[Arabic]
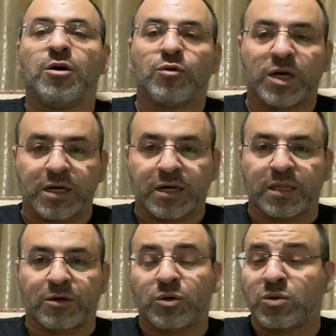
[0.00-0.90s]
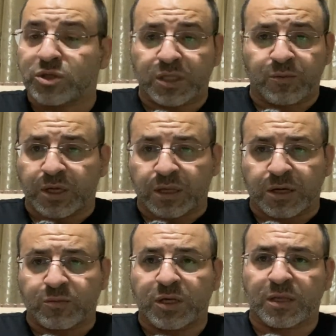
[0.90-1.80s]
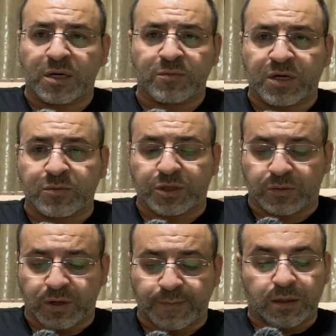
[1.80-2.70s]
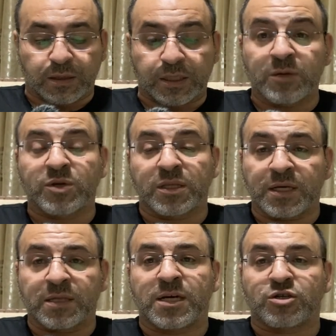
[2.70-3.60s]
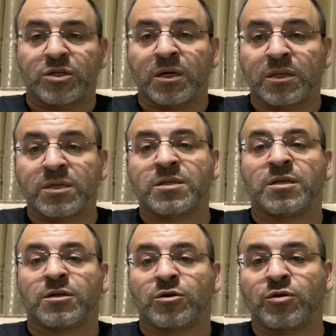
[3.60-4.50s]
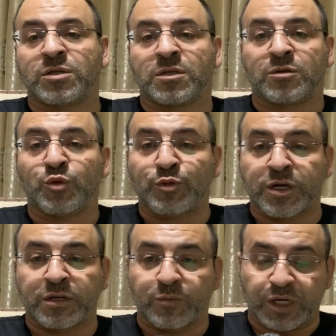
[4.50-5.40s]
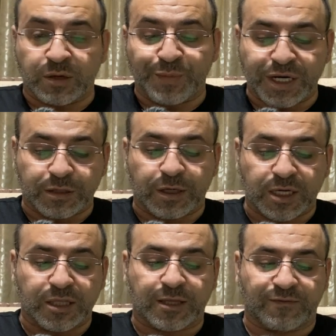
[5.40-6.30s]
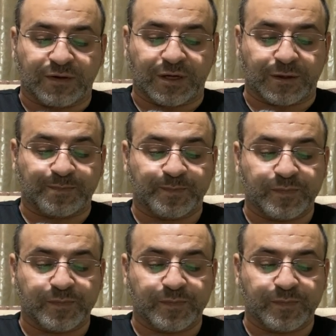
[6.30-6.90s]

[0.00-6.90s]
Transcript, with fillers: وهكذا ولو جيت على بلاد العرب بدك تتعلم عربي طبعا يمكن تحتاج انك تصدر رخصه ممرض من البلد اللي انت فيها